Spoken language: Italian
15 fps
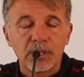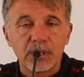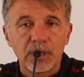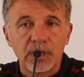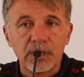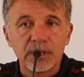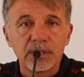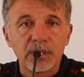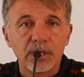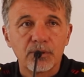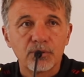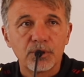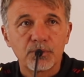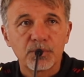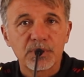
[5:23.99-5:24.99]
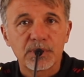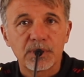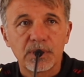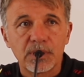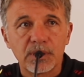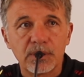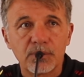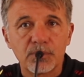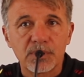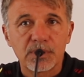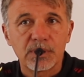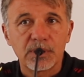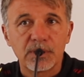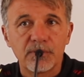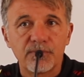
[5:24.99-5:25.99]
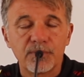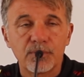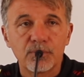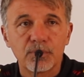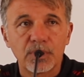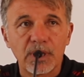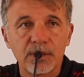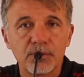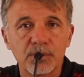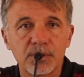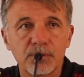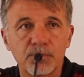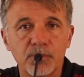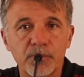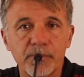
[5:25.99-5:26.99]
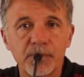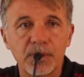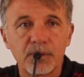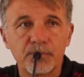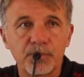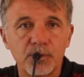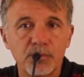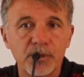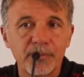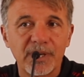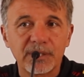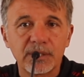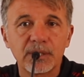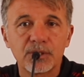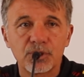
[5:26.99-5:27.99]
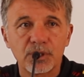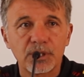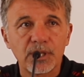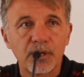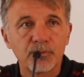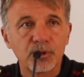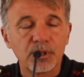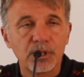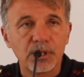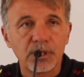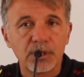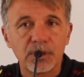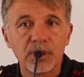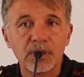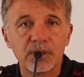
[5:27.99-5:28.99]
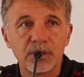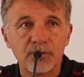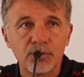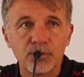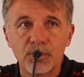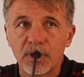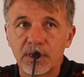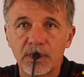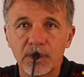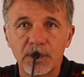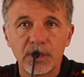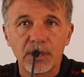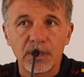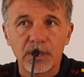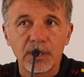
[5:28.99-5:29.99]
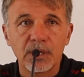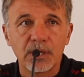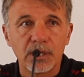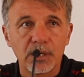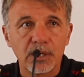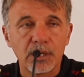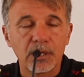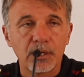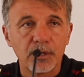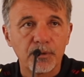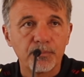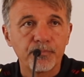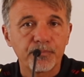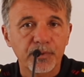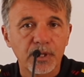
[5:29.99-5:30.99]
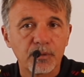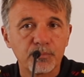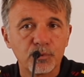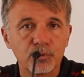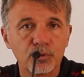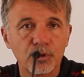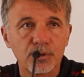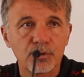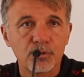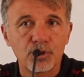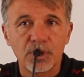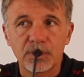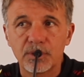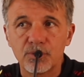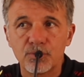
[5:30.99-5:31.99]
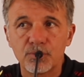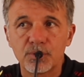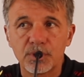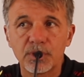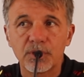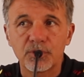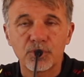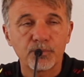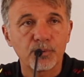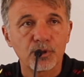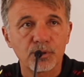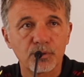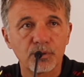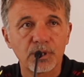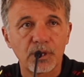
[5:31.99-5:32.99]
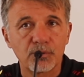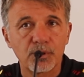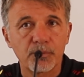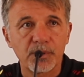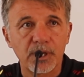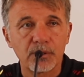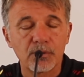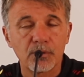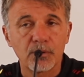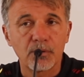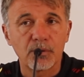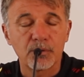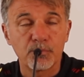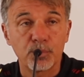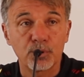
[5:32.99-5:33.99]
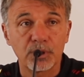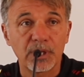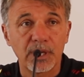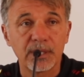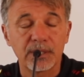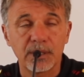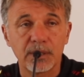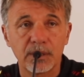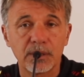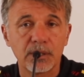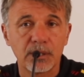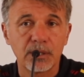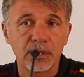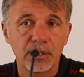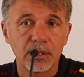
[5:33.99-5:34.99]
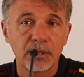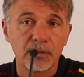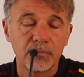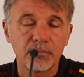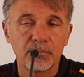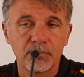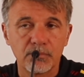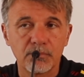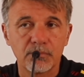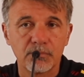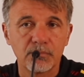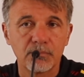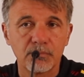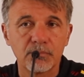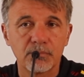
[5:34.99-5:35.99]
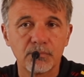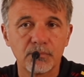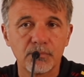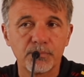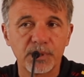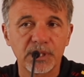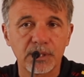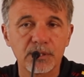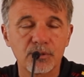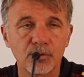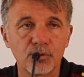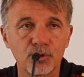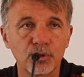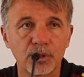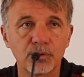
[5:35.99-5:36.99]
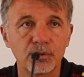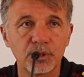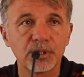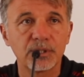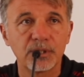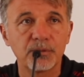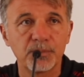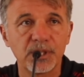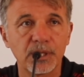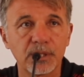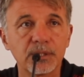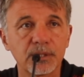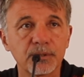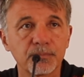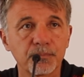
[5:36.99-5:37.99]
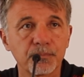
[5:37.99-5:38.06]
all'interno di queste, di queste, difficoltà, di queste problematiche cerchiamo di individuare eh, appunto i soggetti giusti che ci possono dare una mano importante eh, perché sono giocatori determinanti.